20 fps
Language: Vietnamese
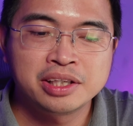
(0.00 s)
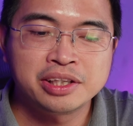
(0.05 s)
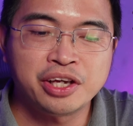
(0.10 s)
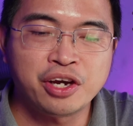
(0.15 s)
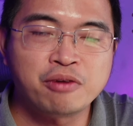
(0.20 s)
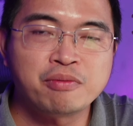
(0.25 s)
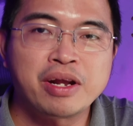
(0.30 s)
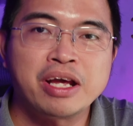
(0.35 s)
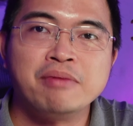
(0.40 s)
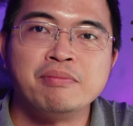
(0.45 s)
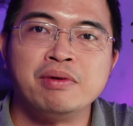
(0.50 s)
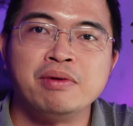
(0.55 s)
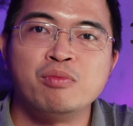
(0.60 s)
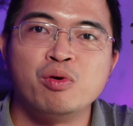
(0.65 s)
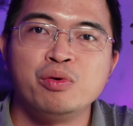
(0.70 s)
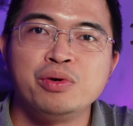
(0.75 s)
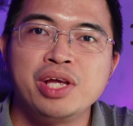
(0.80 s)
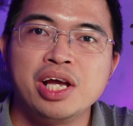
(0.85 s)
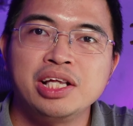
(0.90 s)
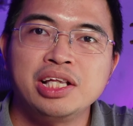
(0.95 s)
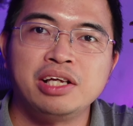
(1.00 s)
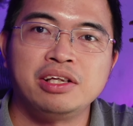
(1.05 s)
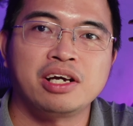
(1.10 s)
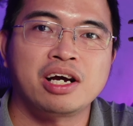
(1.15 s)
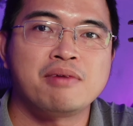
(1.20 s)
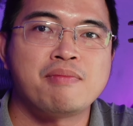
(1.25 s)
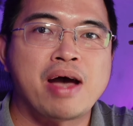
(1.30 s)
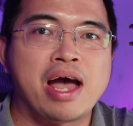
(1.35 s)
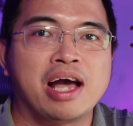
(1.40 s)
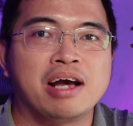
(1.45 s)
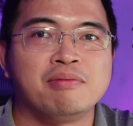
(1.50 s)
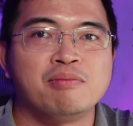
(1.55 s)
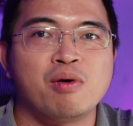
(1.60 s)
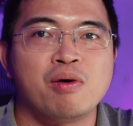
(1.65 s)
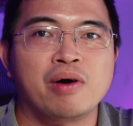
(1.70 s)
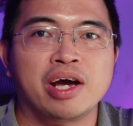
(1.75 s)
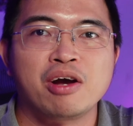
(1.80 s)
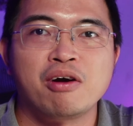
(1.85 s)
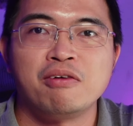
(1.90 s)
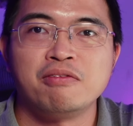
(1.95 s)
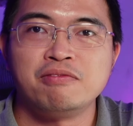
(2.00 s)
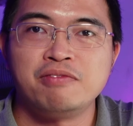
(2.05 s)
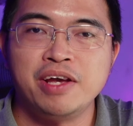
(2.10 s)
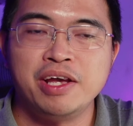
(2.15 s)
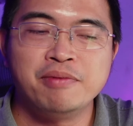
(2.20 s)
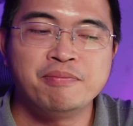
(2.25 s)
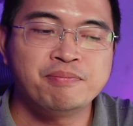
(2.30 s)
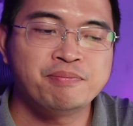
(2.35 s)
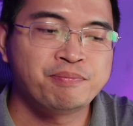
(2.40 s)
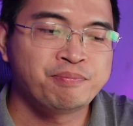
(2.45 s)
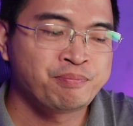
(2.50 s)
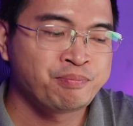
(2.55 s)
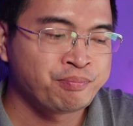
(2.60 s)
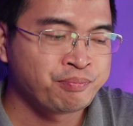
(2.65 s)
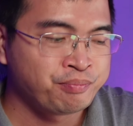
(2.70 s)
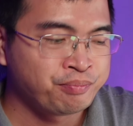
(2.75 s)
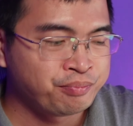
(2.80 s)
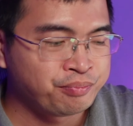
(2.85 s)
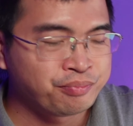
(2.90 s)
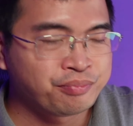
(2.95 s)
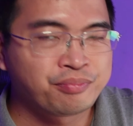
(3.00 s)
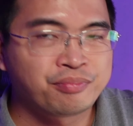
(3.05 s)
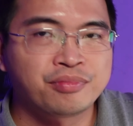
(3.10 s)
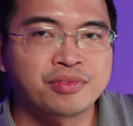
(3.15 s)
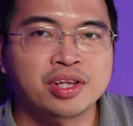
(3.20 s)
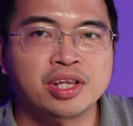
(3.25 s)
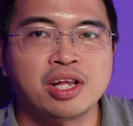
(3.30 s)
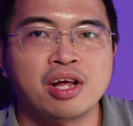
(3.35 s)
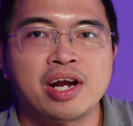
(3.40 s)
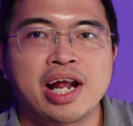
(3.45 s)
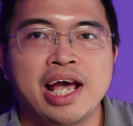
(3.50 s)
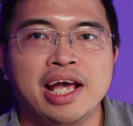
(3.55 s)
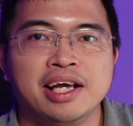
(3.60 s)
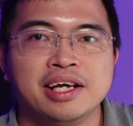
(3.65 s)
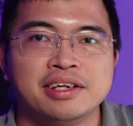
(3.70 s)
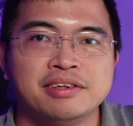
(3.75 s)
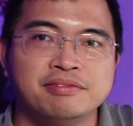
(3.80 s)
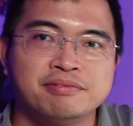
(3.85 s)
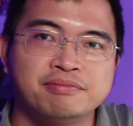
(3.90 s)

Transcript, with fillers: Thì hôm nay mình muốn giới thiệu cho các bạn một cái con phím. Nó đây,